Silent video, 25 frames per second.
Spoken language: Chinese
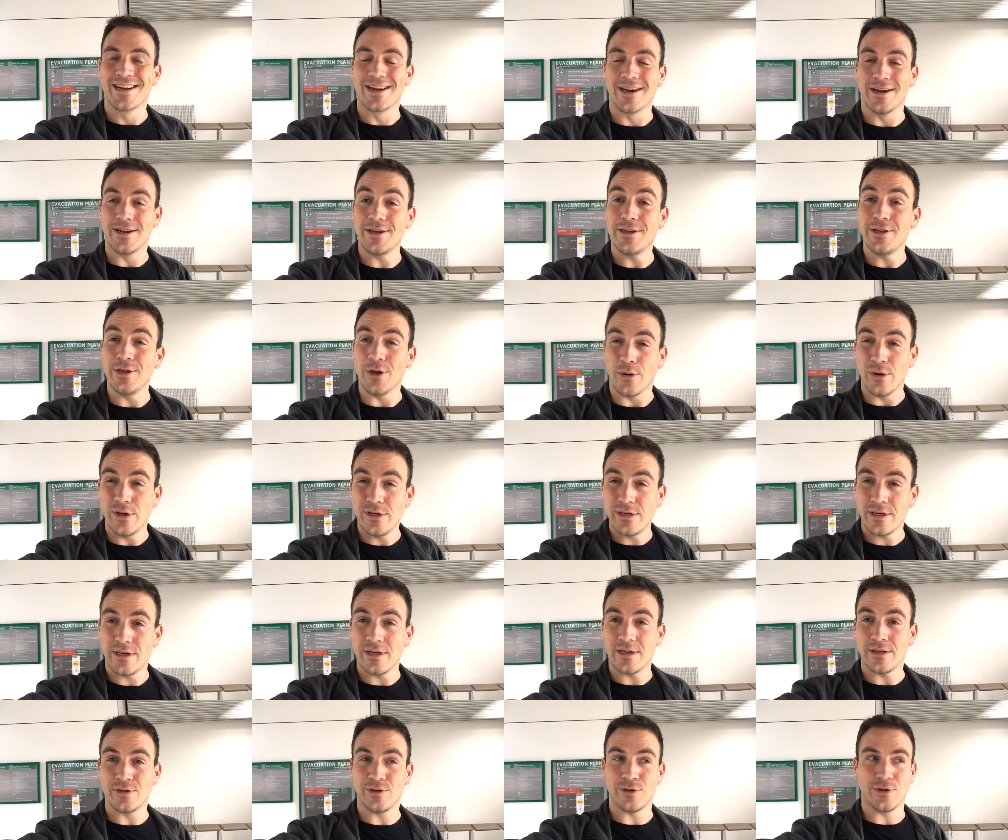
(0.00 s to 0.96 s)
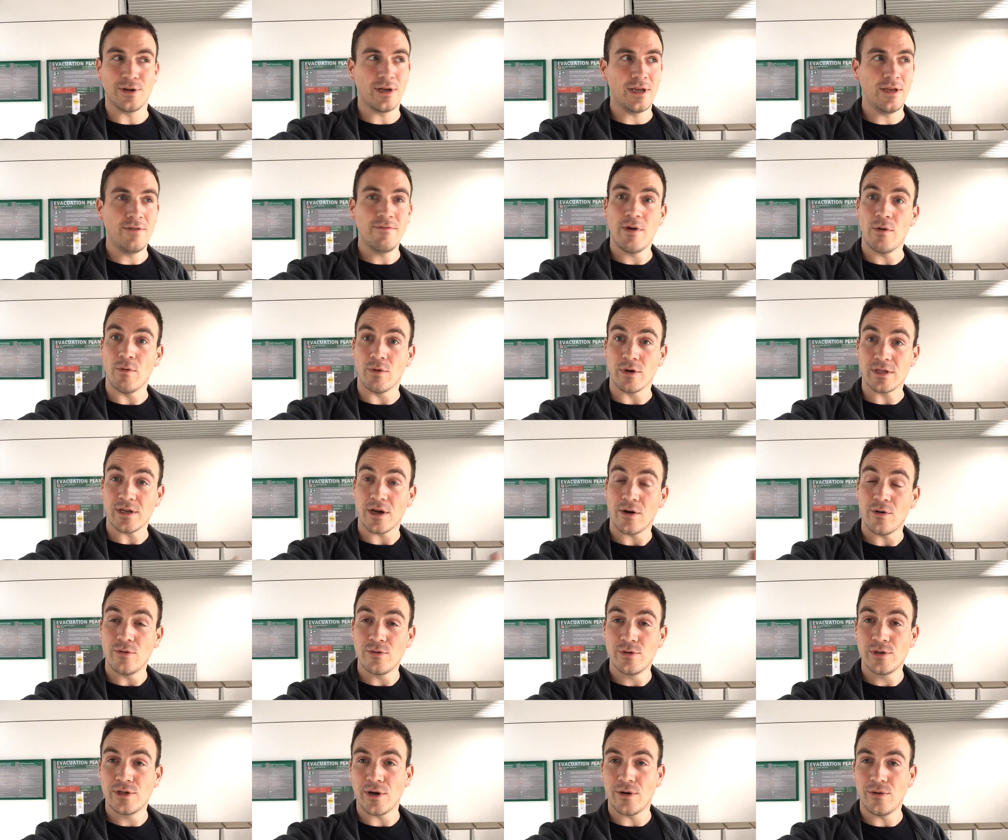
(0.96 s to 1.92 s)
可能有一些人觉得，因为我在
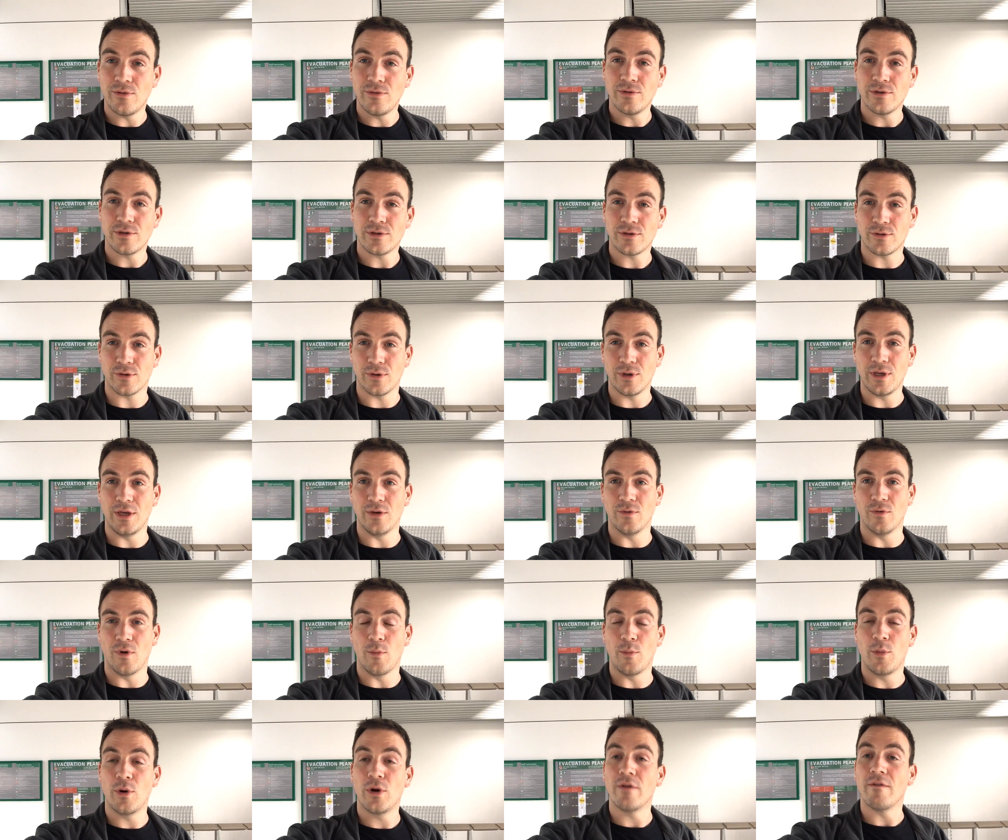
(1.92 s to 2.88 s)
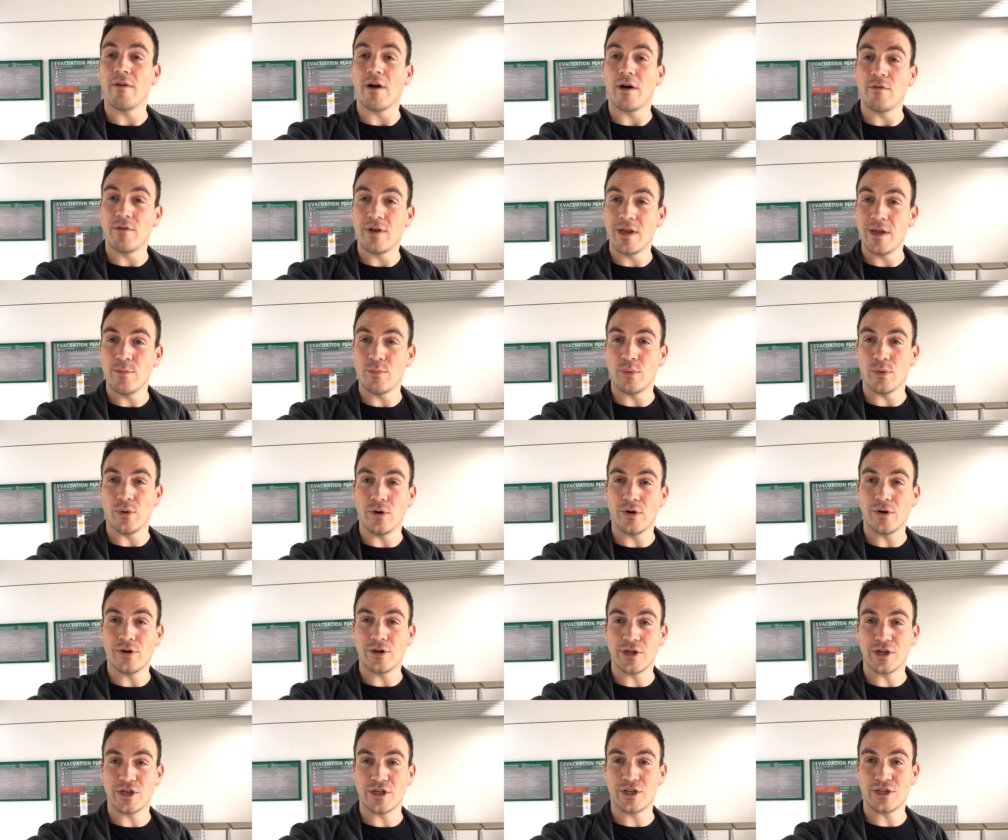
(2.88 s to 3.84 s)
欧洲，所以我不会玩微博，
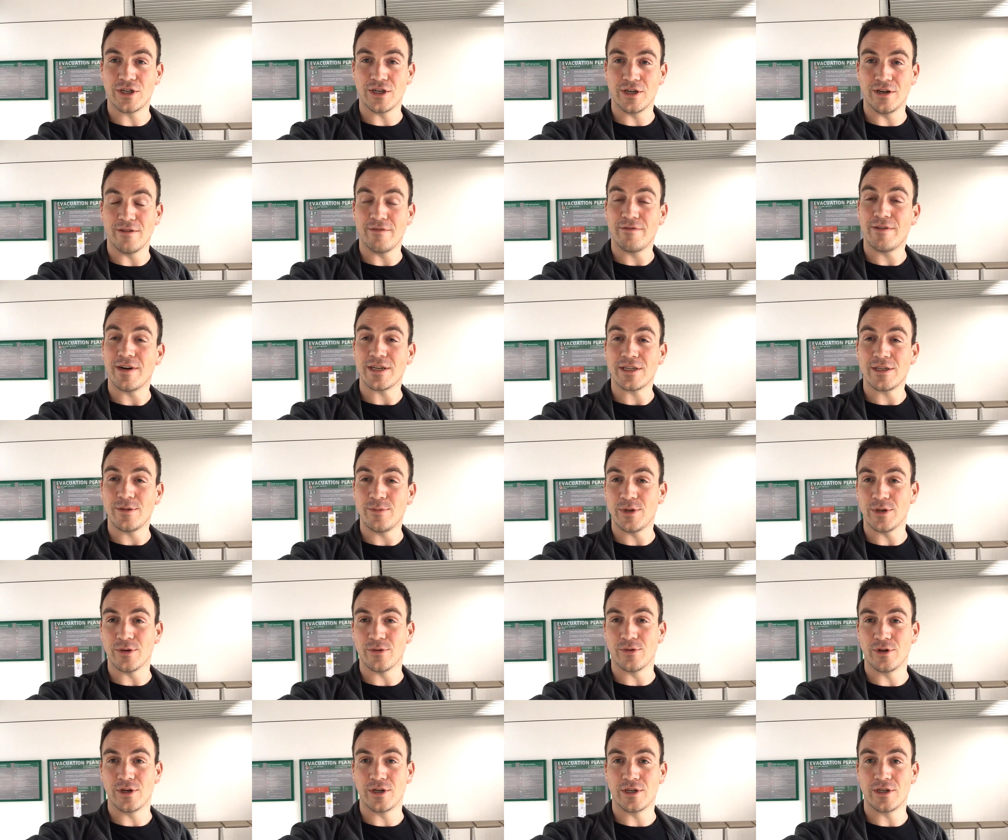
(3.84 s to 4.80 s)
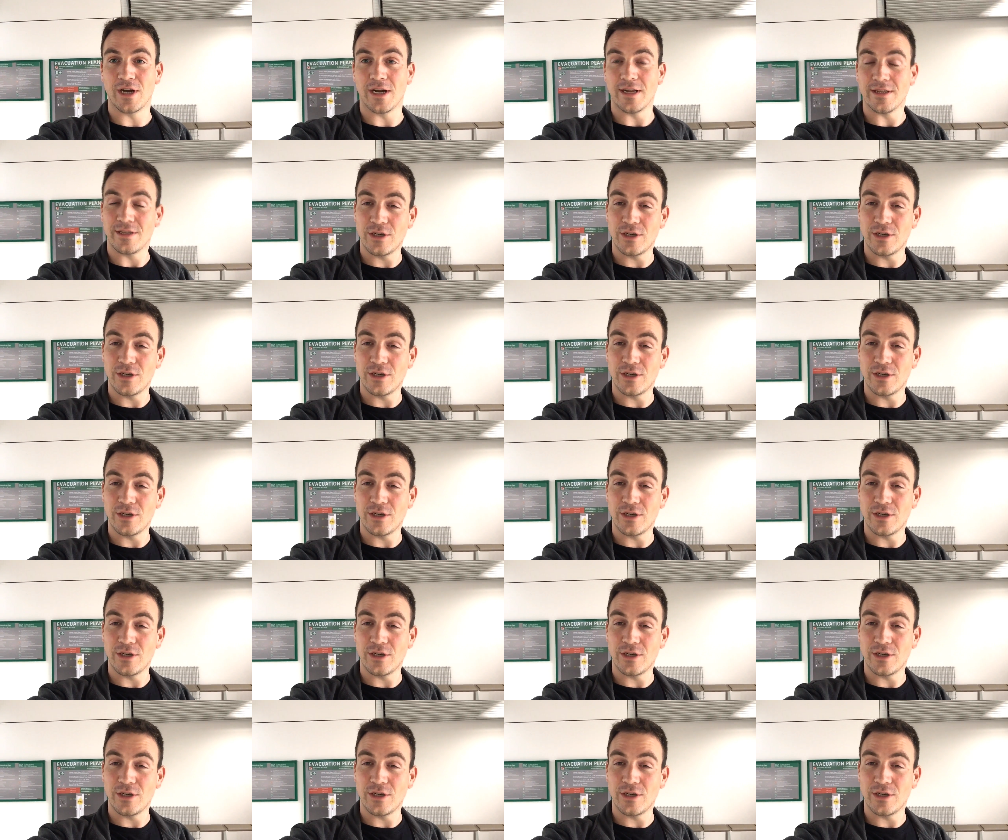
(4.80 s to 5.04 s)
或者是发视频，或者啥。